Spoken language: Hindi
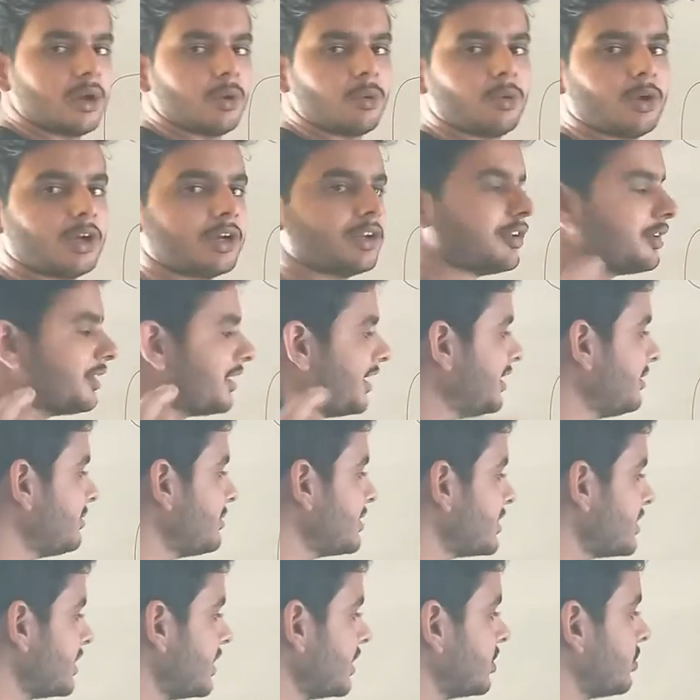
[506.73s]
वन और नाइन
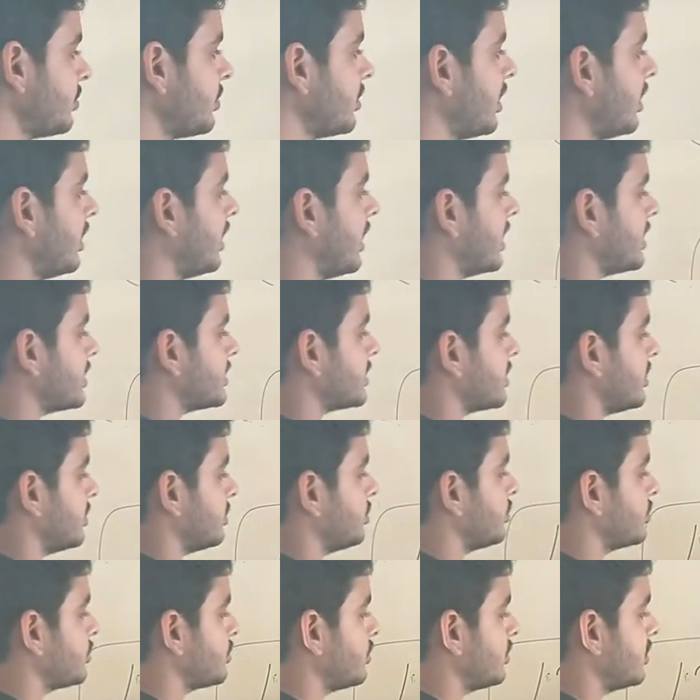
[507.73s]
में से एक होगा लास्ट का
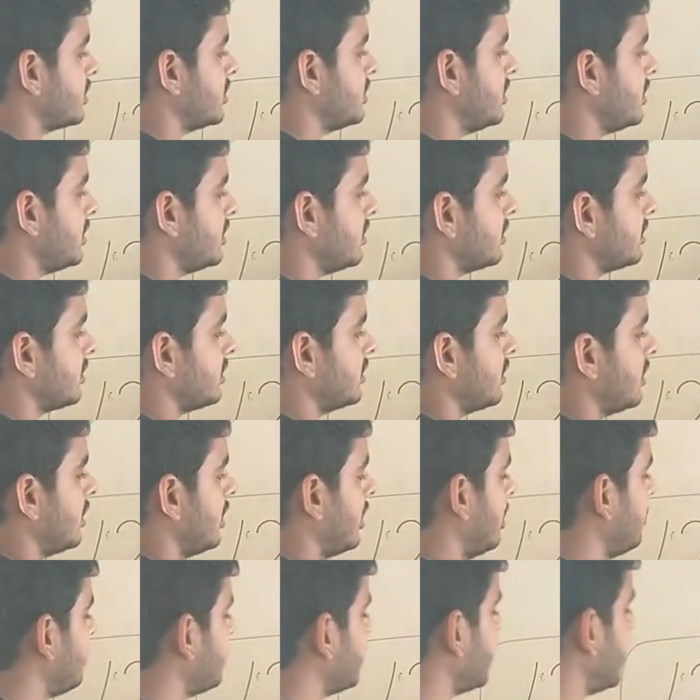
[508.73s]
दो छोड़ दिए अब